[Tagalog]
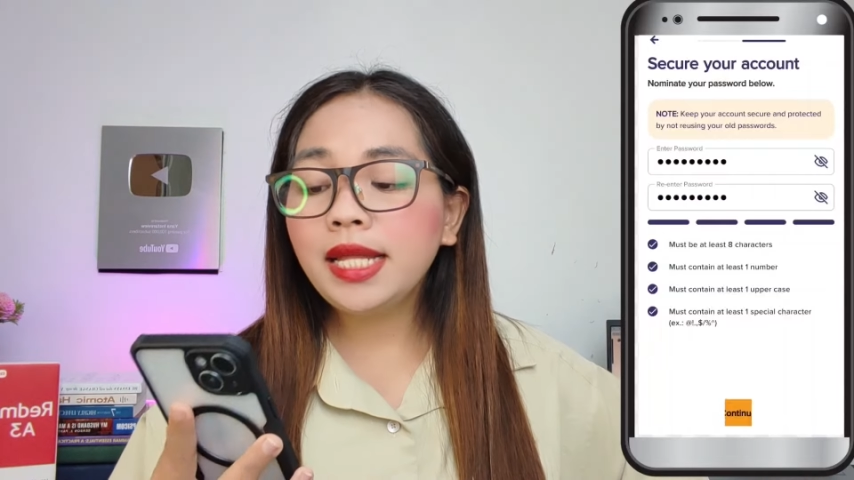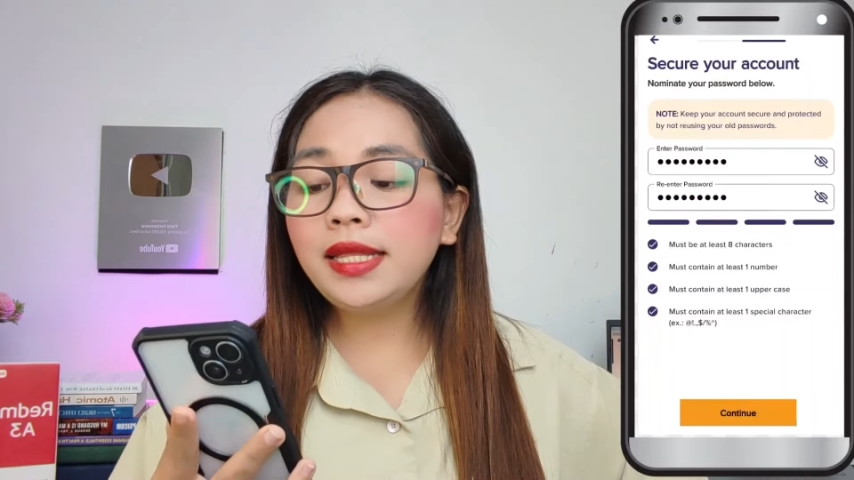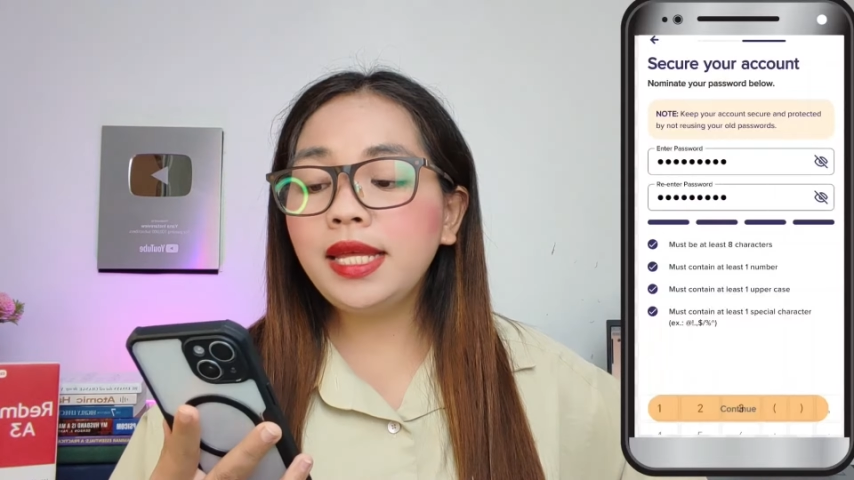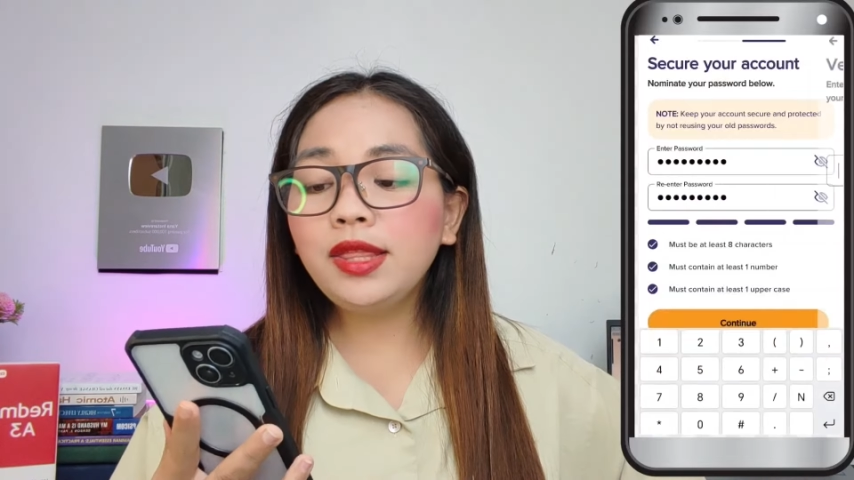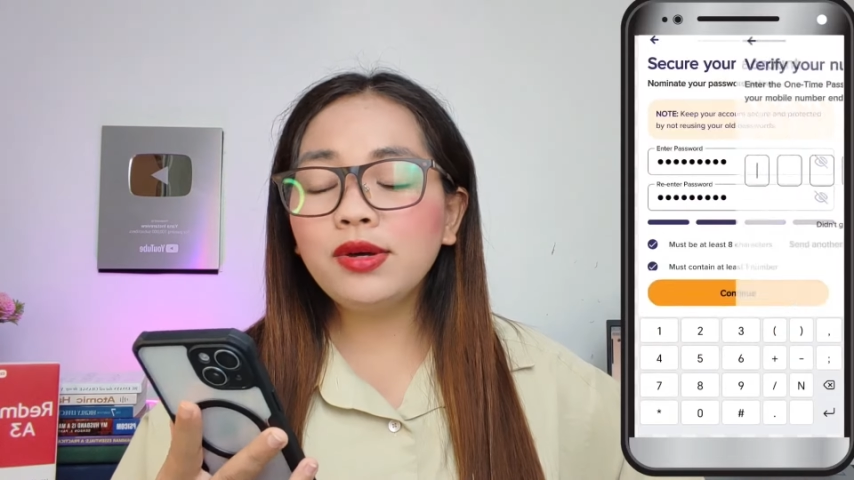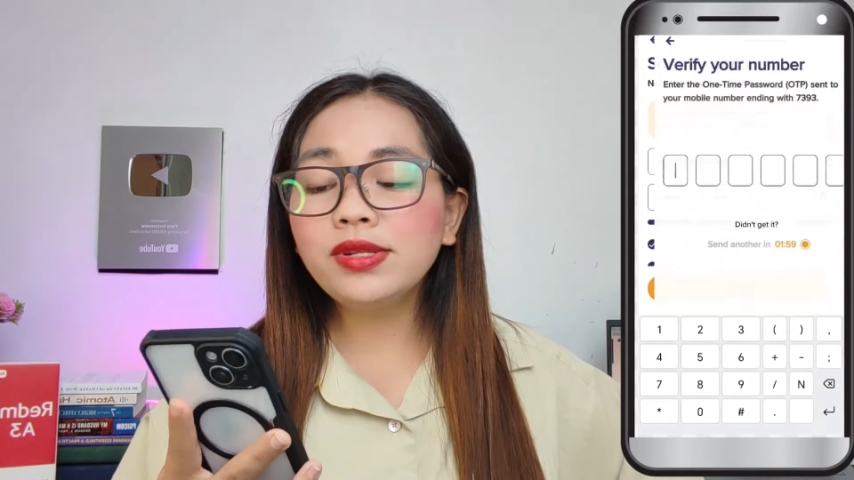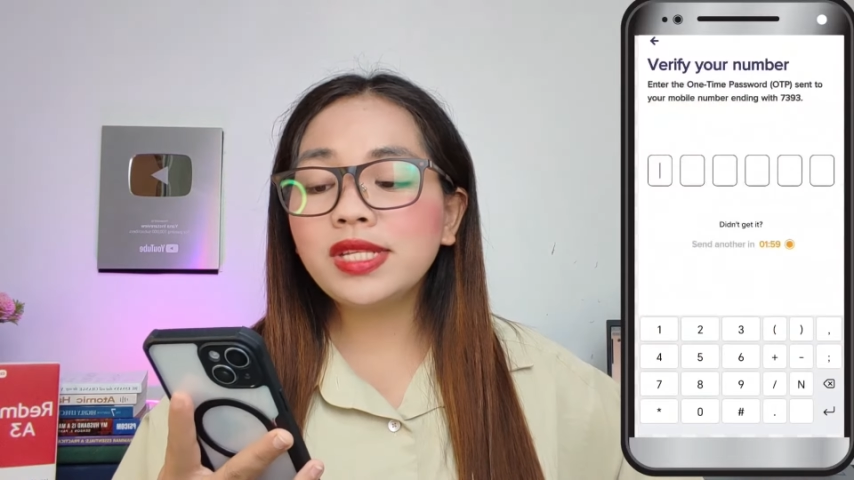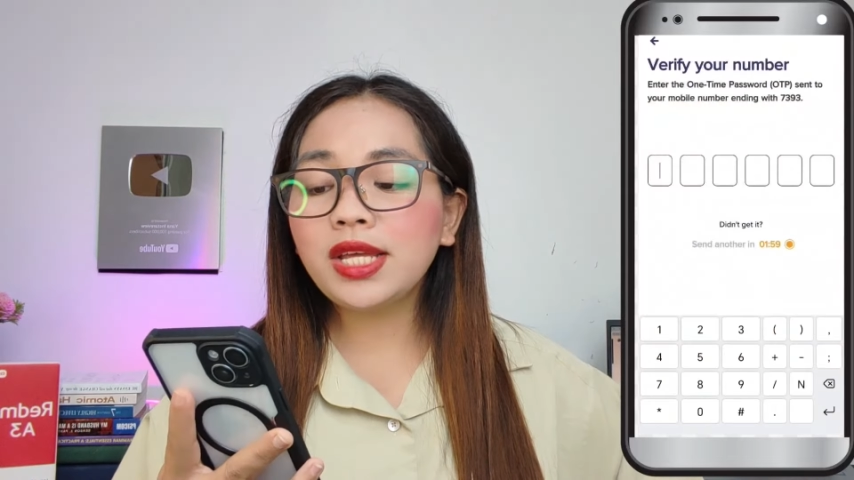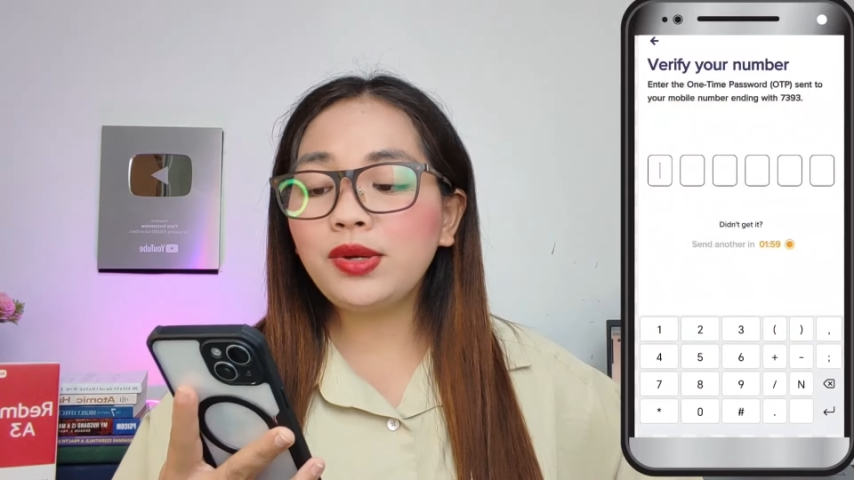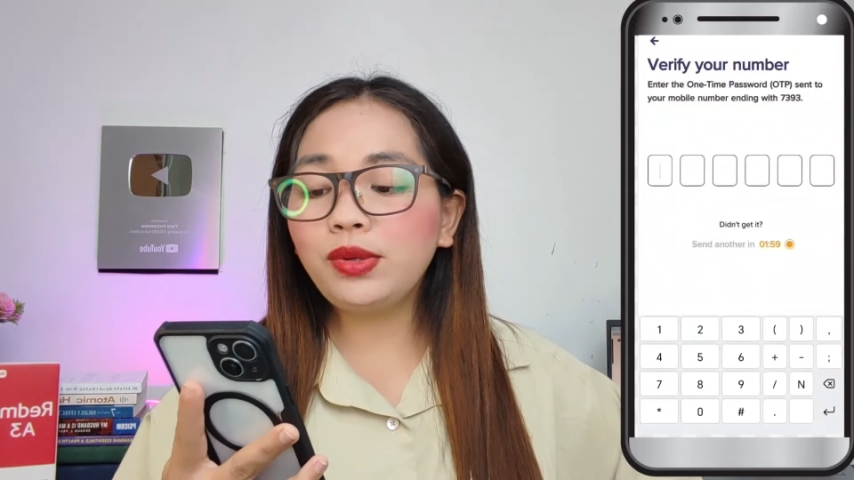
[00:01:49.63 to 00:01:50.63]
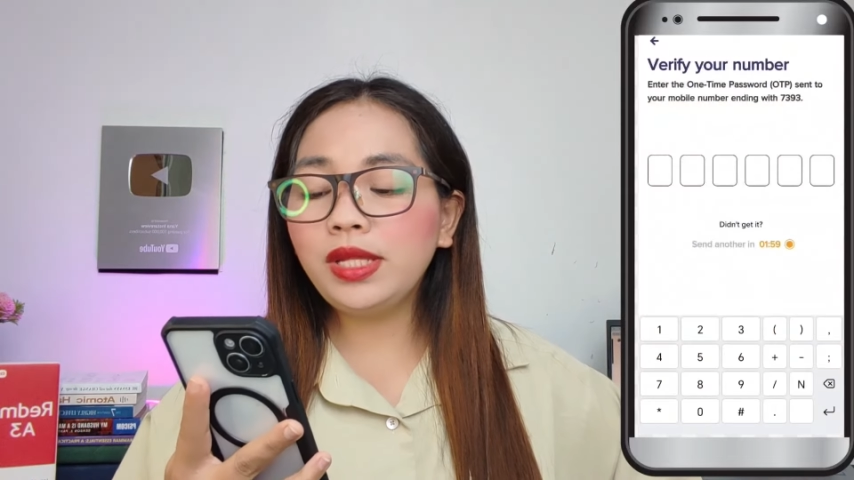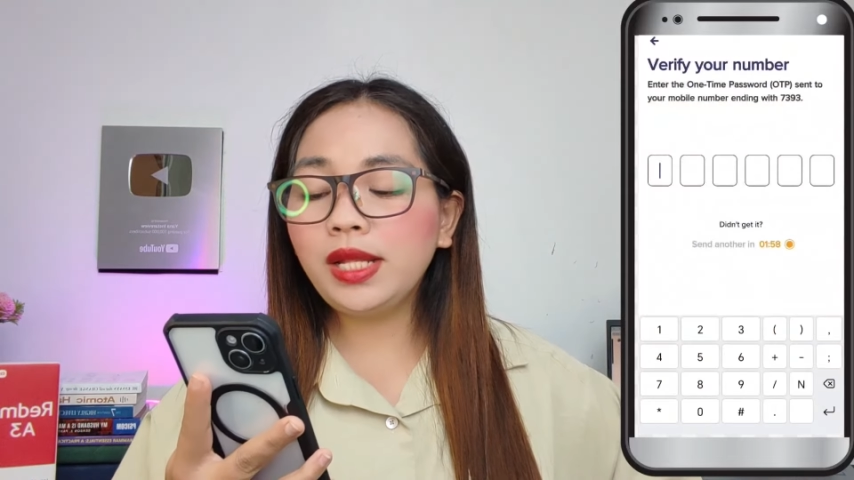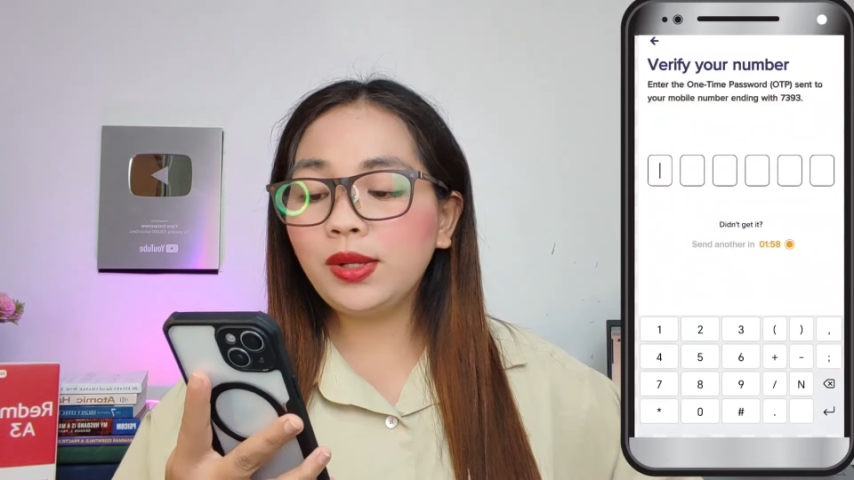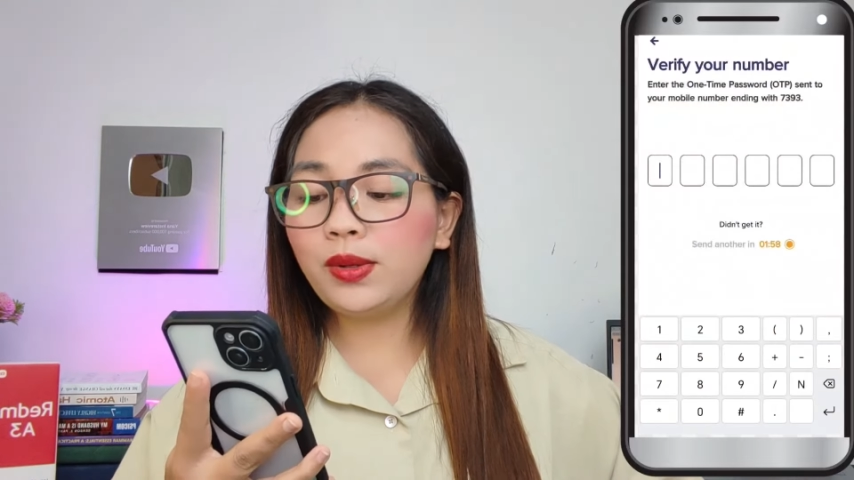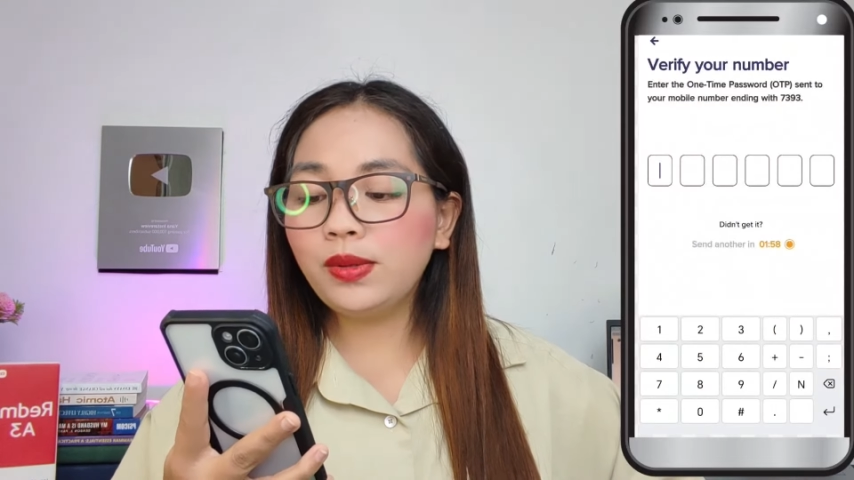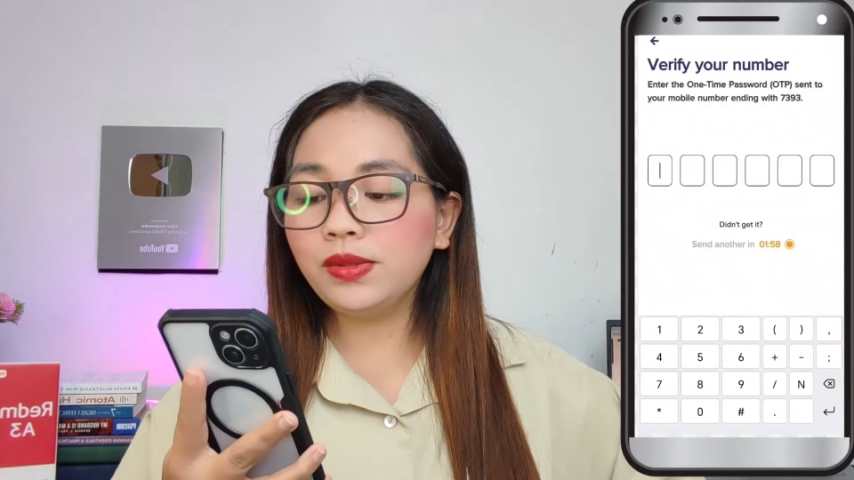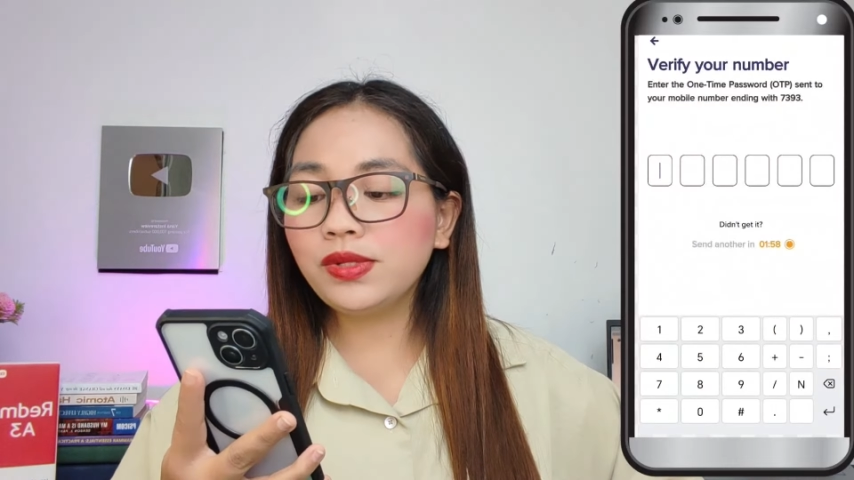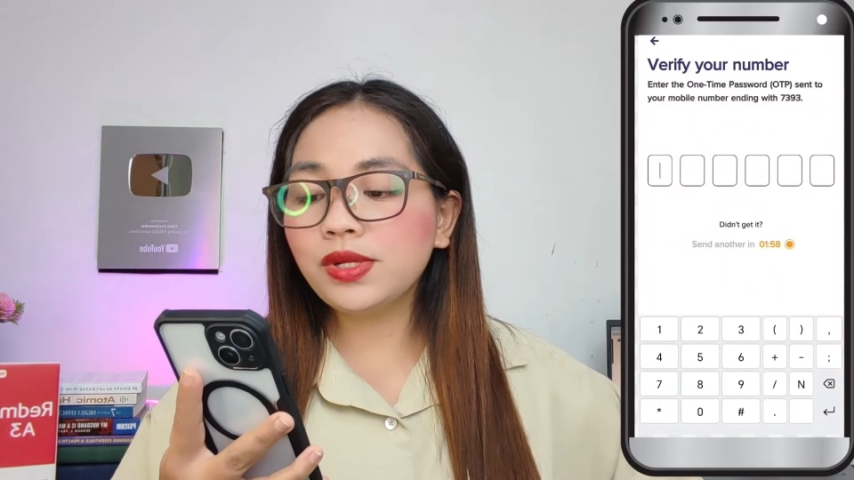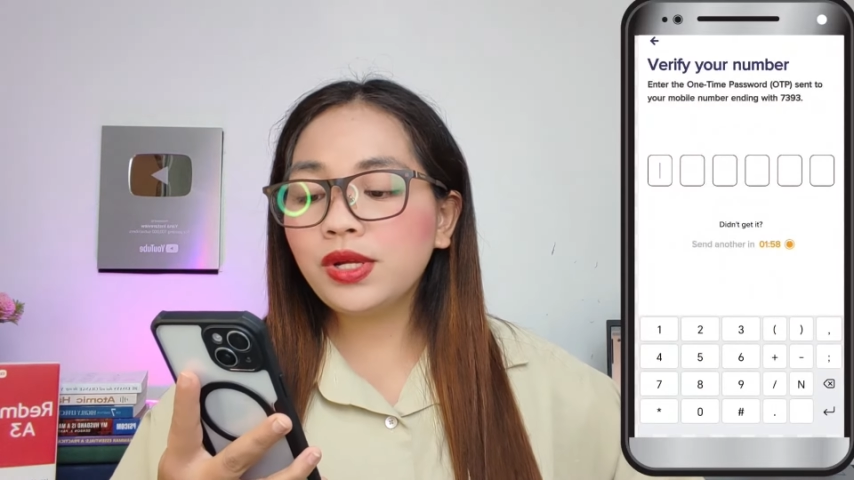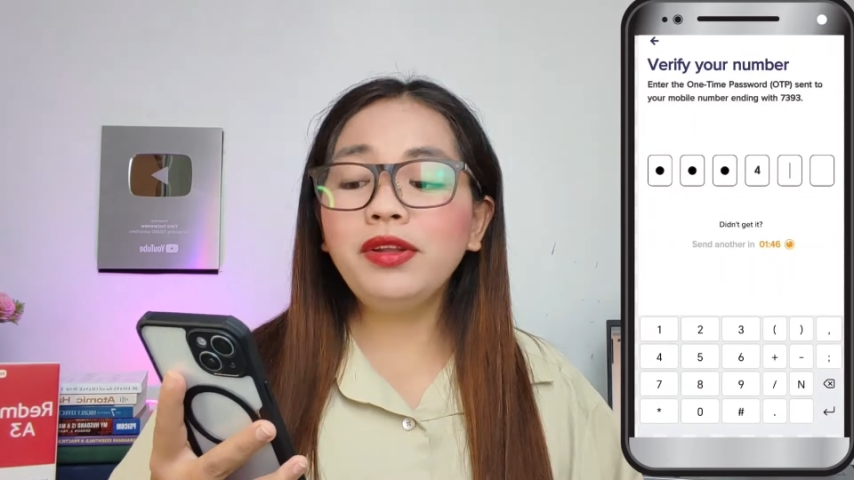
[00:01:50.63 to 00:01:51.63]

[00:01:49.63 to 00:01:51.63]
dito sa UD Loans.